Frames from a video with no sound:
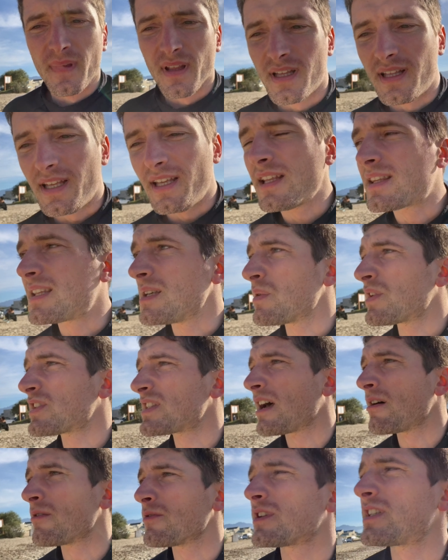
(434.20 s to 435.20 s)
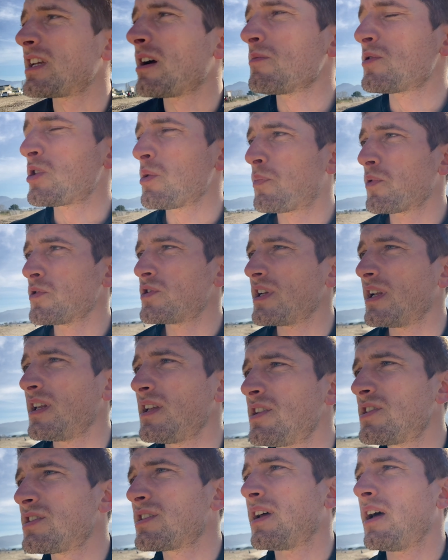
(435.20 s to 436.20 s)
I tym chcę, chciałem się
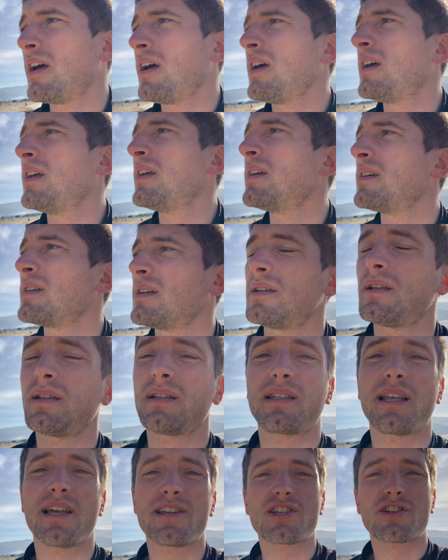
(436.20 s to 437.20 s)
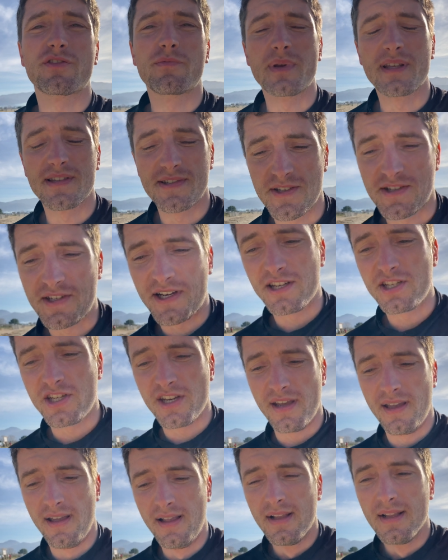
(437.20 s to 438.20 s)
podzielić, że e, też w
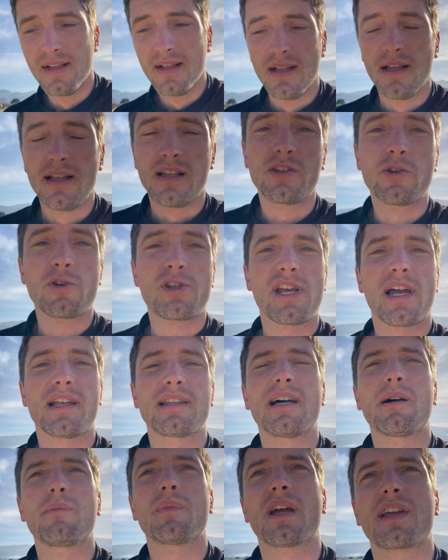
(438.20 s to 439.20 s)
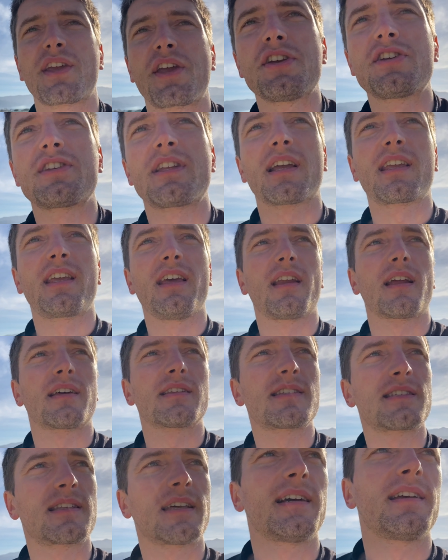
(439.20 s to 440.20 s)
międzyczasie dosiadam jakieś takie
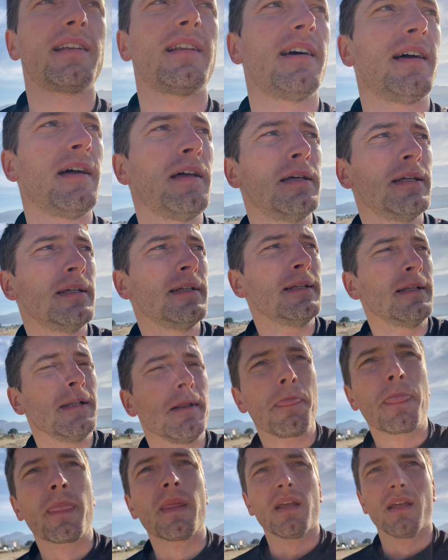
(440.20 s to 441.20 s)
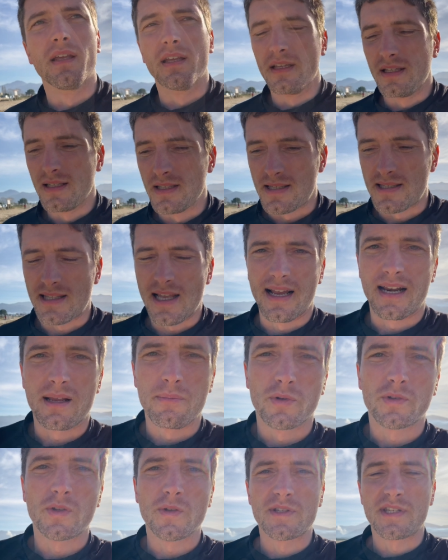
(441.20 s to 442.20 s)
radstyle E, stare
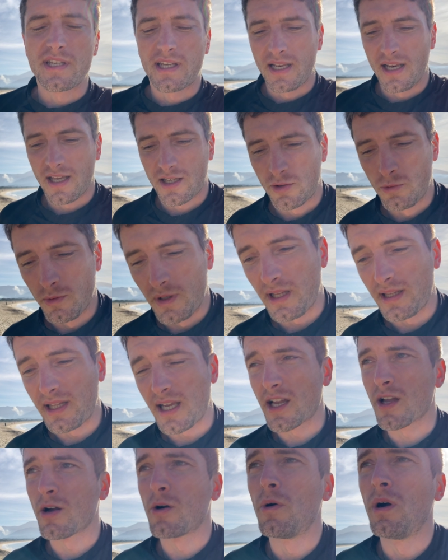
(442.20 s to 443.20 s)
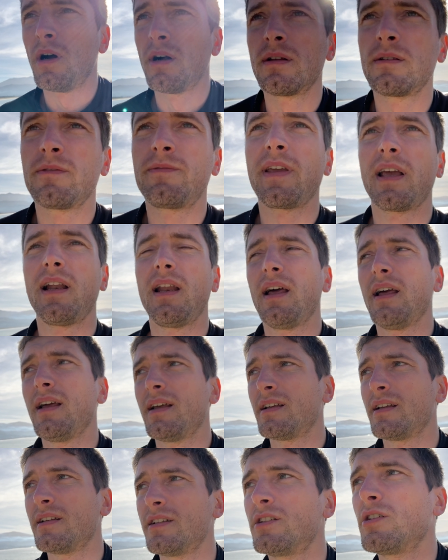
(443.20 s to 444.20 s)
motocykle, które dają wiele
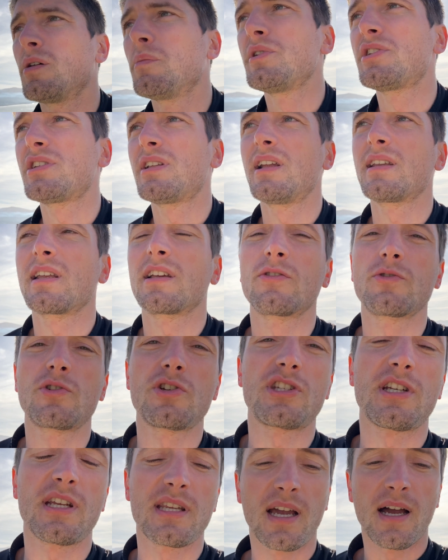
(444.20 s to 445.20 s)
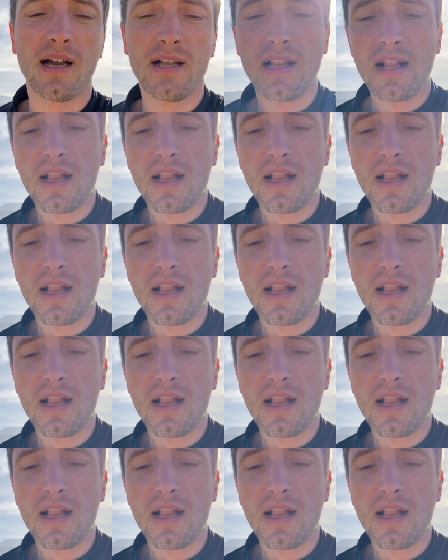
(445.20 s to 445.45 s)
e, do myślenia, do życzenia.